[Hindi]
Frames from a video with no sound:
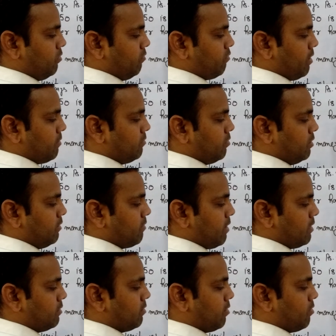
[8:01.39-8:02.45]
टू फाइव को
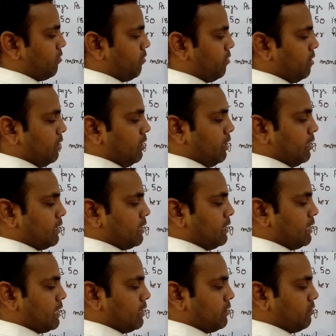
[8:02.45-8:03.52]
डिवाइड कर लो
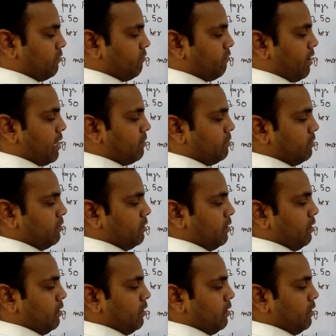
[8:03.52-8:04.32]
क्लियर है तो फाइव